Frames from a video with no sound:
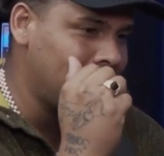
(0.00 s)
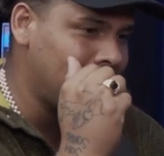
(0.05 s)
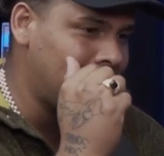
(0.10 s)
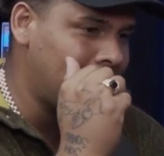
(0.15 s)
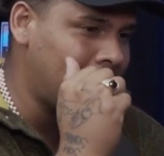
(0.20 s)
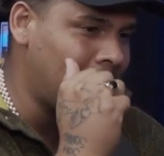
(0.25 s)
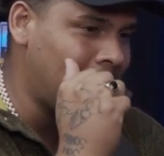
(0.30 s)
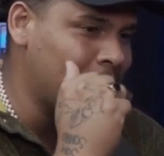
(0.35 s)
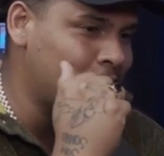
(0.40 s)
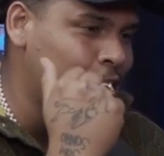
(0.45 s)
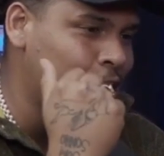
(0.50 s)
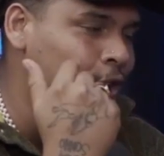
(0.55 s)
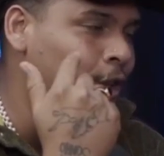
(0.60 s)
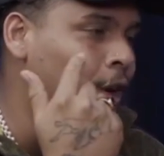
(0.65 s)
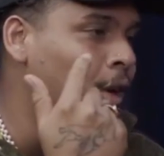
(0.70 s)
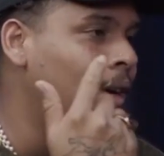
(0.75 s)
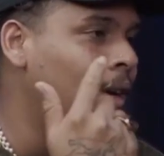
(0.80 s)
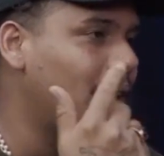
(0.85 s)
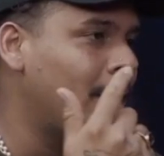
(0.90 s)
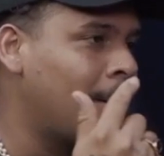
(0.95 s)
que a
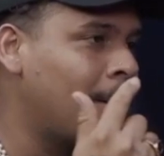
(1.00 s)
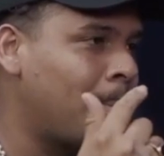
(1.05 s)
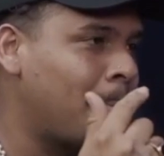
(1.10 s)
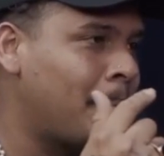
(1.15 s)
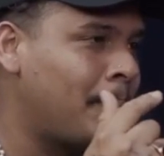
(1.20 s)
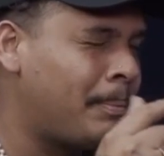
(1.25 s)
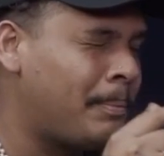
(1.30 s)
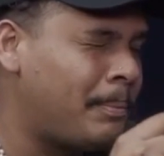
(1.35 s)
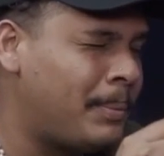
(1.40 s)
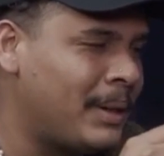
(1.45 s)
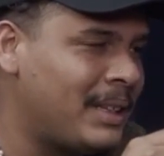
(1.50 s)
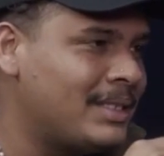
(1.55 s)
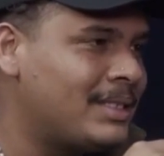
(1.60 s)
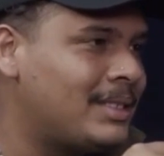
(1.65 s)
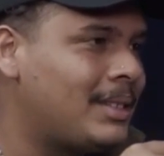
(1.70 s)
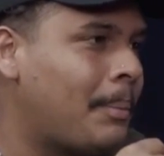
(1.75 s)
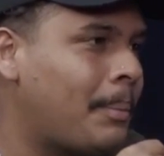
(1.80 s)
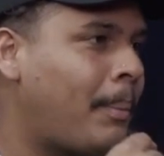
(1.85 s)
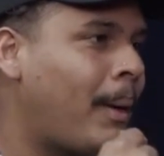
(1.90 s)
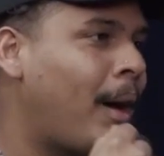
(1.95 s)
história
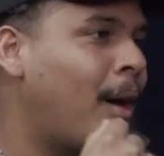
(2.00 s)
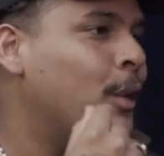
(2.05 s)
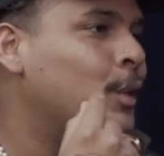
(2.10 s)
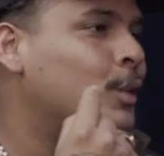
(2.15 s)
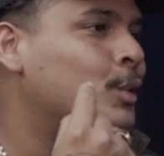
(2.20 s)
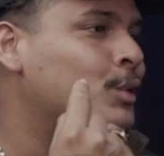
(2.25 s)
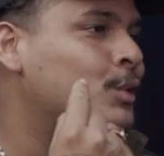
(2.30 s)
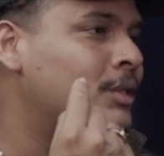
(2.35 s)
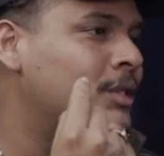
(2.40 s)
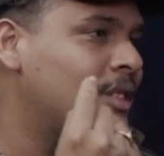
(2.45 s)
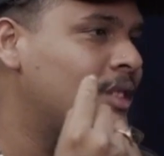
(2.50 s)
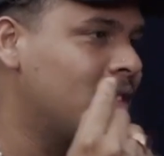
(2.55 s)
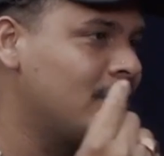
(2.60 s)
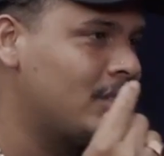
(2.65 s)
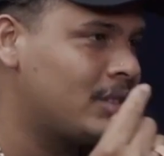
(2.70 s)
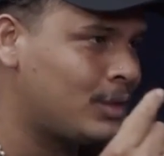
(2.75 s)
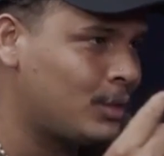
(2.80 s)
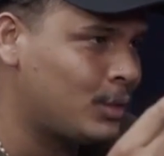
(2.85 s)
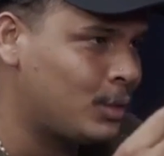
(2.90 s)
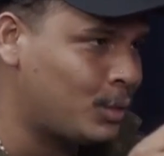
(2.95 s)
principal
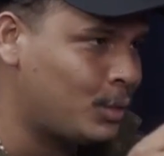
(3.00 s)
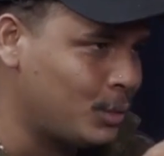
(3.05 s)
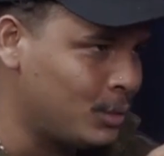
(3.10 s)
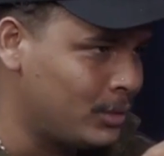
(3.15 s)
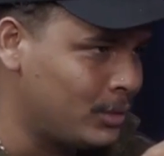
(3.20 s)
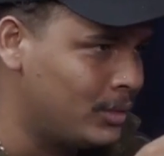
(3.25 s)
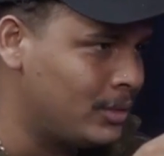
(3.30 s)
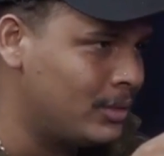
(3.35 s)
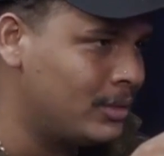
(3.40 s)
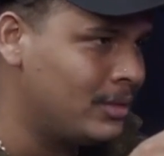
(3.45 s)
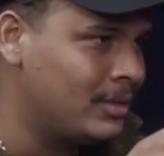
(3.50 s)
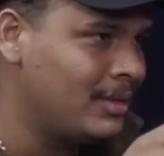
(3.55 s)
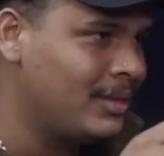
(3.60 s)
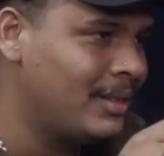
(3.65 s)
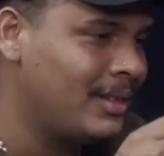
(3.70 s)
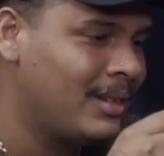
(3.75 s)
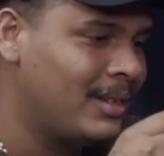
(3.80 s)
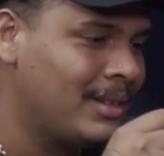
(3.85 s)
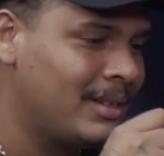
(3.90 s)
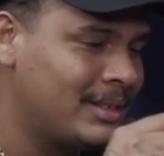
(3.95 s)
disso tudo
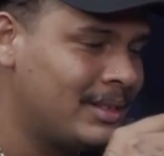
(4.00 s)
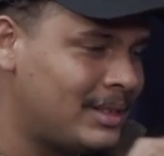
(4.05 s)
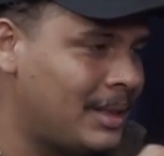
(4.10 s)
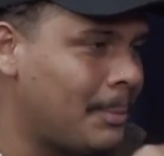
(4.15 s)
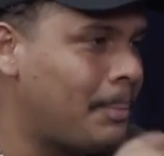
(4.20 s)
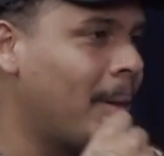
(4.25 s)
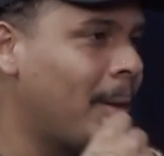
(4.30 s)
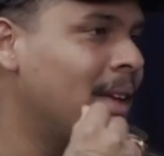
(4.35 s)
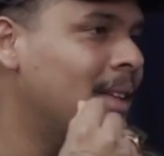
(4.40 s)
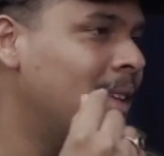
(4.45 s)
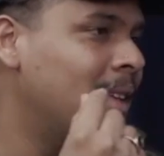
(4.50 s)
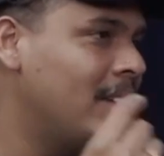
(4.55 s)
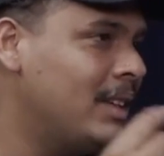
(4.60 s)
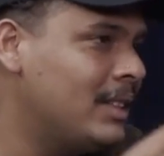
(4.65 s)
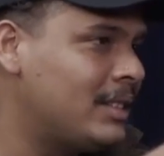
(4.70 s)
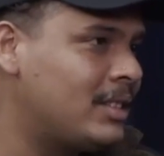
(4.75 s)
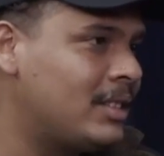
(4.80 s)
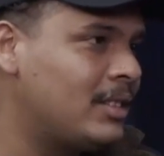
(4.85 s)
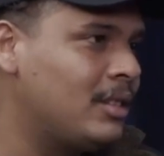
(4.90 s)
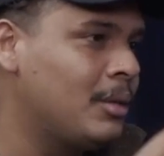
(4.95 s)
se
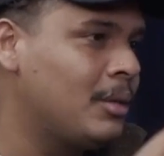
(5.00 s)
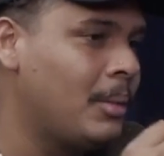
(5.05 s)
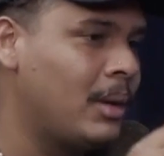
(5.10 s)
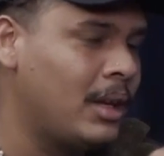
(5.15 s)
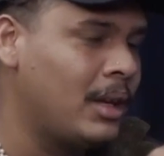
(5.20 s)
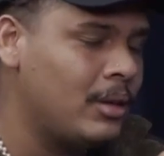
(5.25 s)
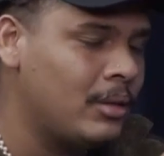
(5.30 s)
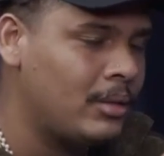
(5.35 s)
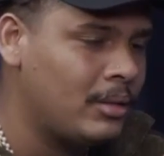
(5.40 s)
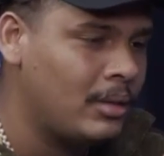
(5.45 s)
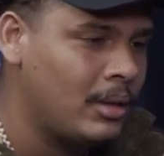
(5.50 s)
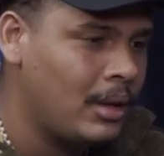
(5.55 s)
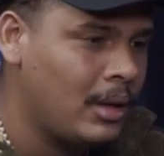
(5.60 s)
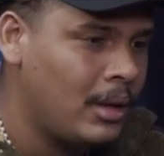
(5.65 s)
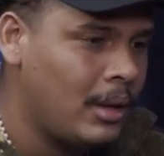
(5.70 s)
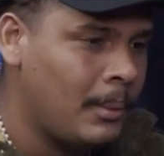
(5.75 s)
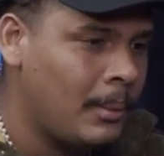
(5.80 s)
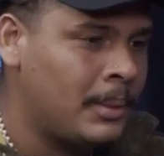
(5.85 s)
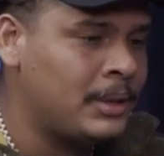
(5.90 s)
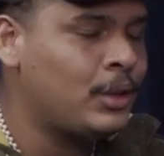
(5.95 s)
perdesse no meio,
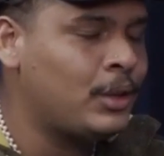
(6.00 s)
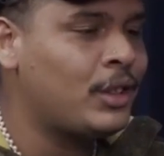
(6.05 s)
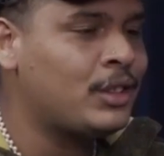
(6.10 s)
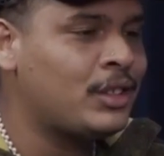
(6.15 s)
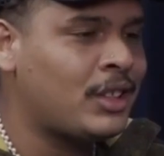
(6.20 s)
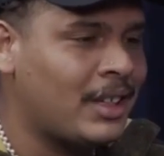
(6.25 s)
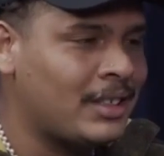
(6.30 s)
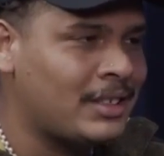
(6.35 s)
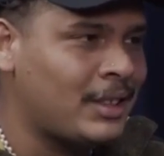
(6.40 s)
mas eu acho que essa